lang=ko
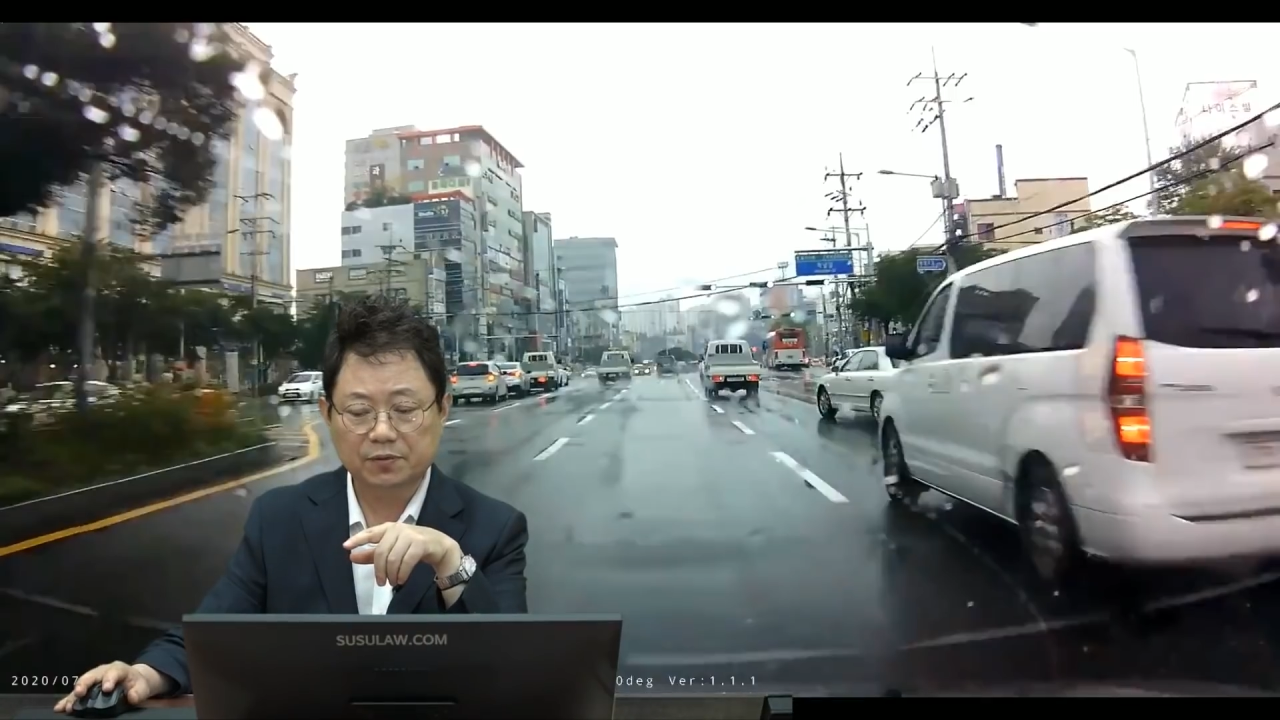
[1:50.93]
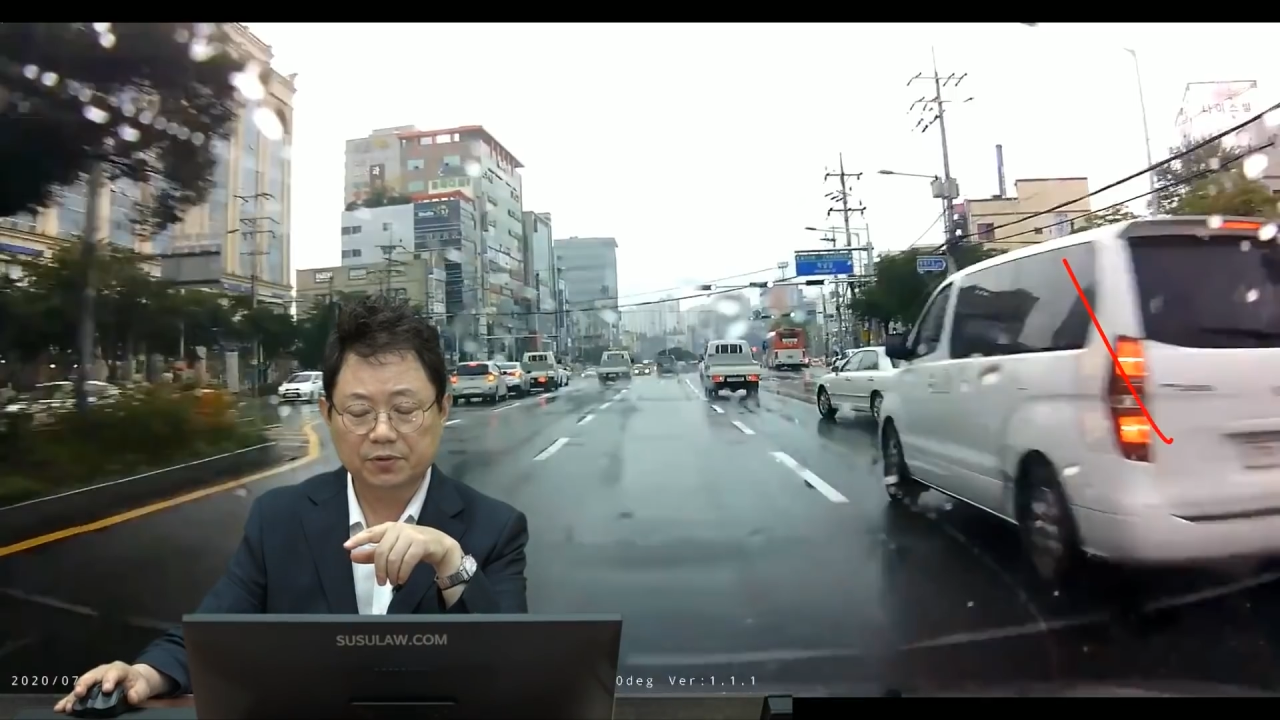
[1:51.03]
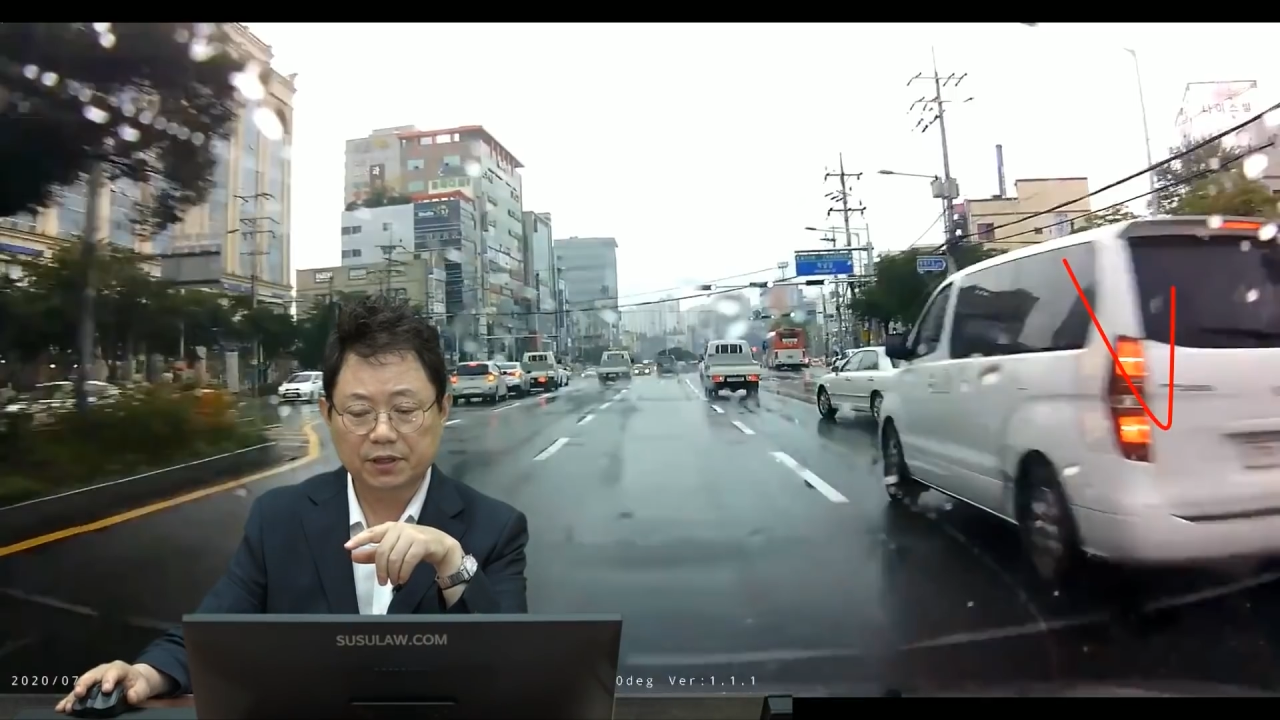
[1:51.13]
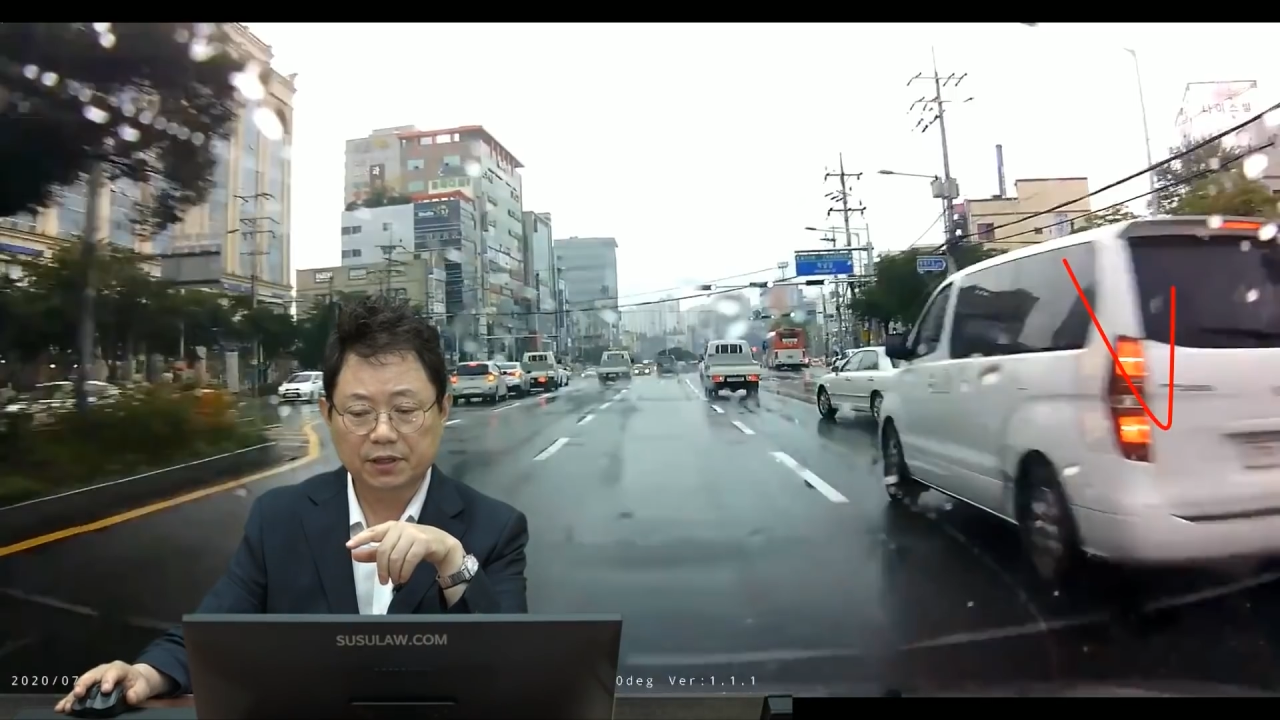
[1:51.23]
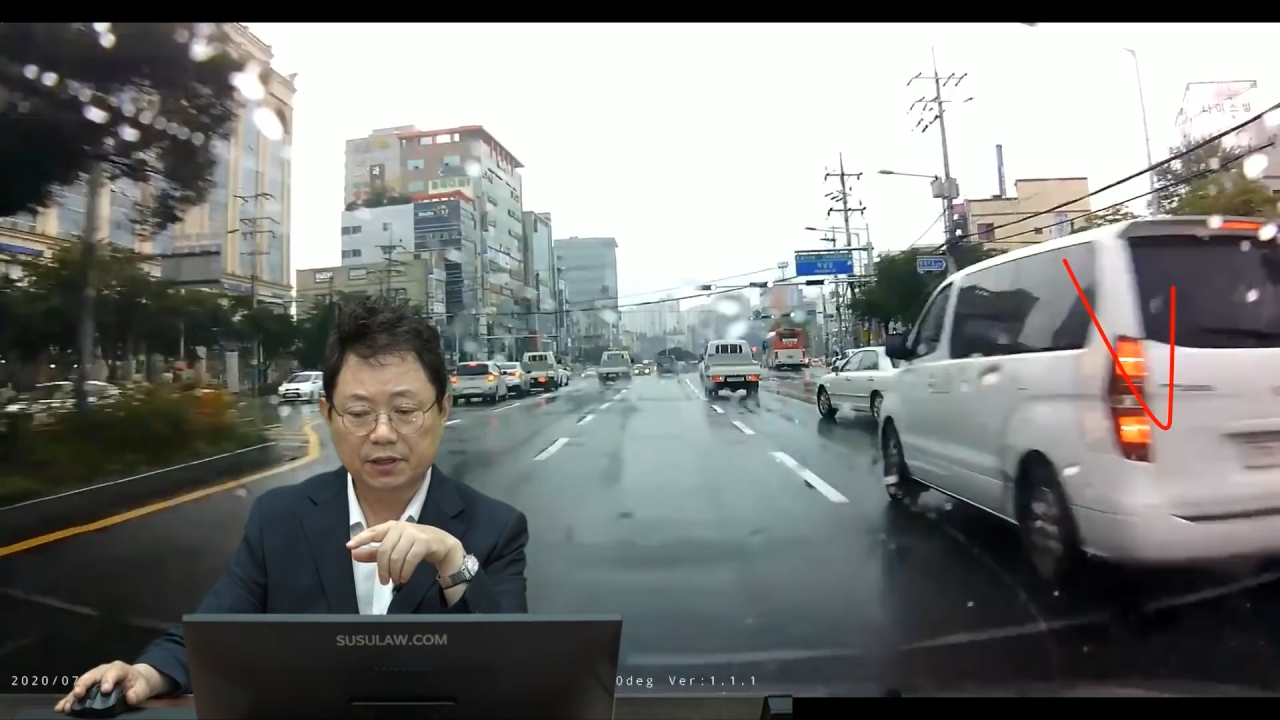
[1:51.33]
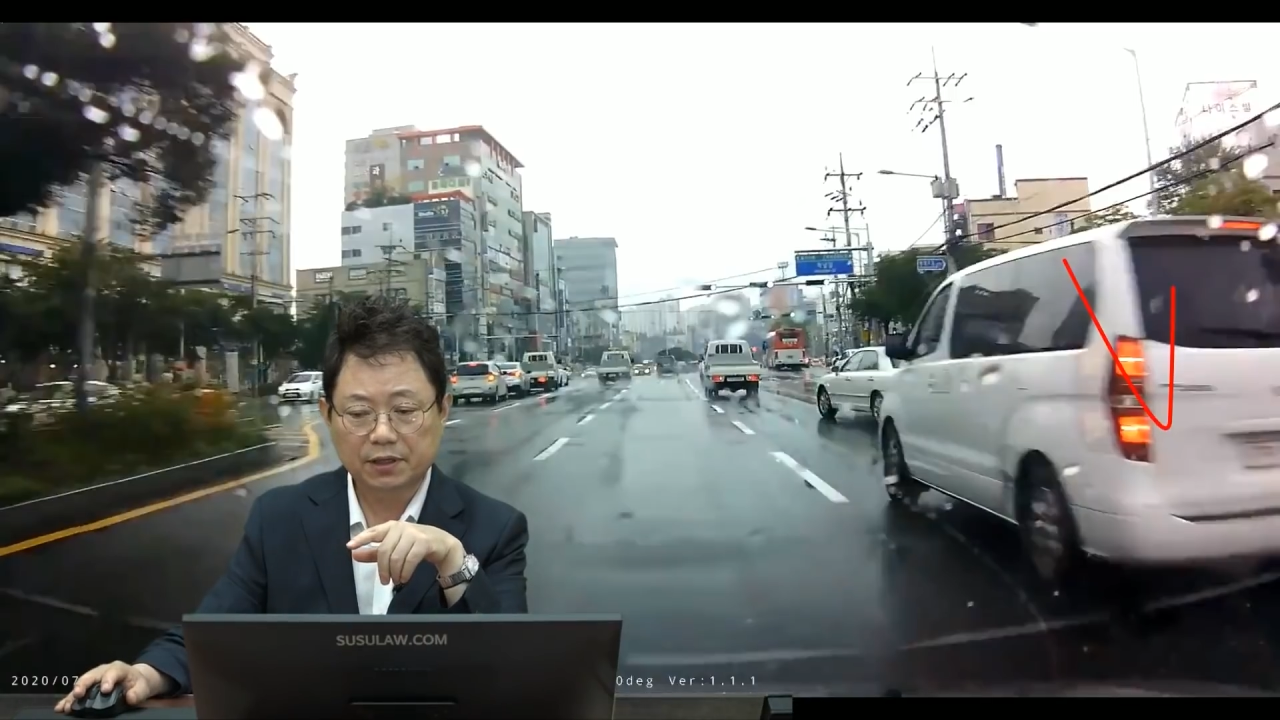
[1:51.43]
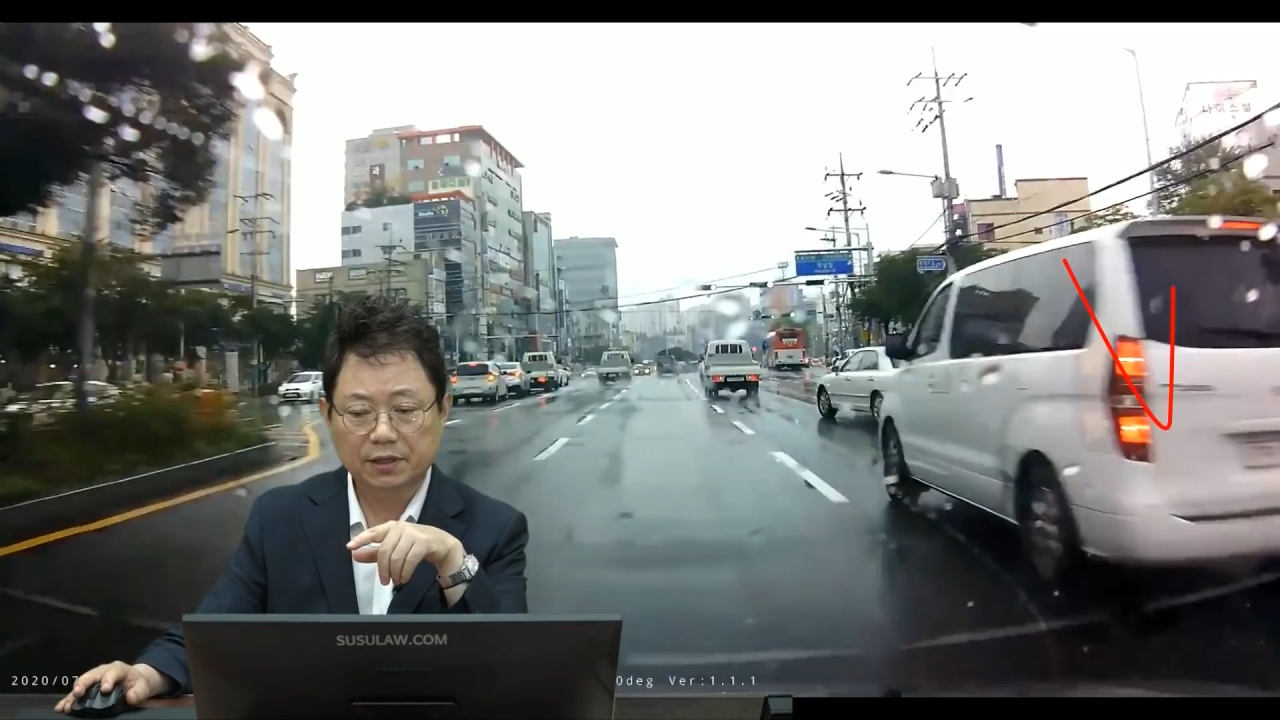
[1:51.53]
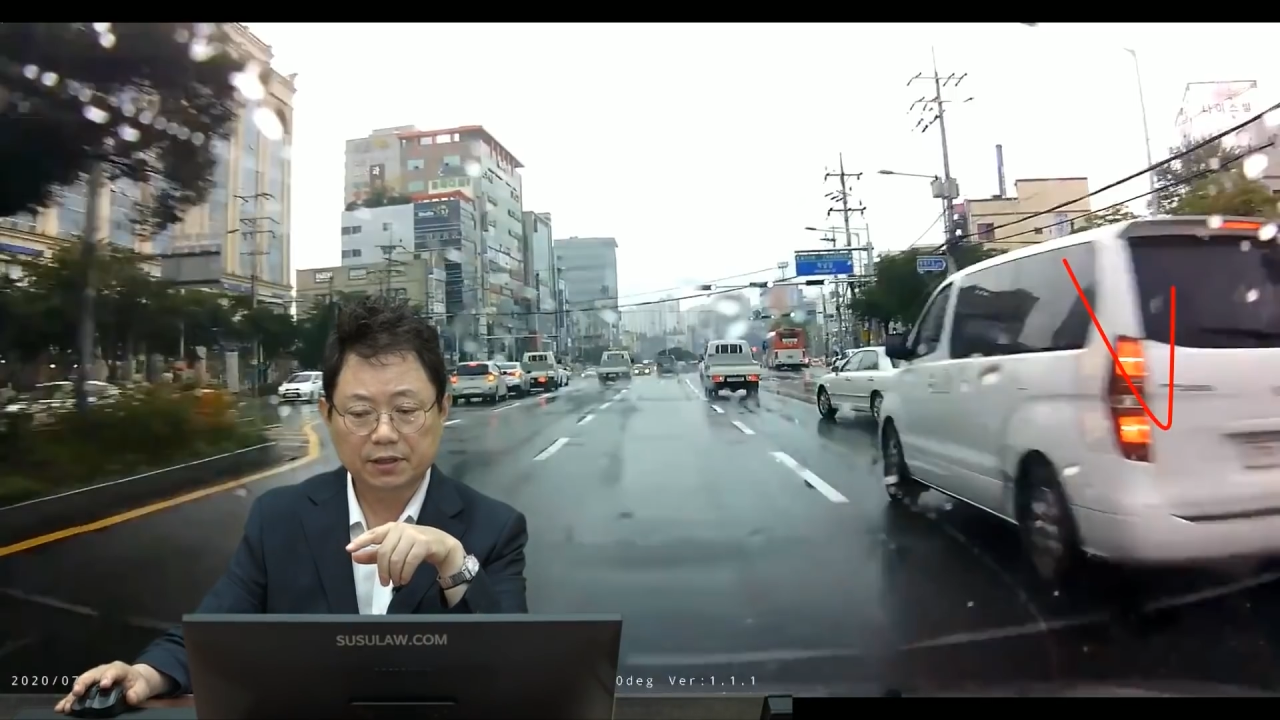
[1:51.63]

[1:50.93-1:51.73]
잡네.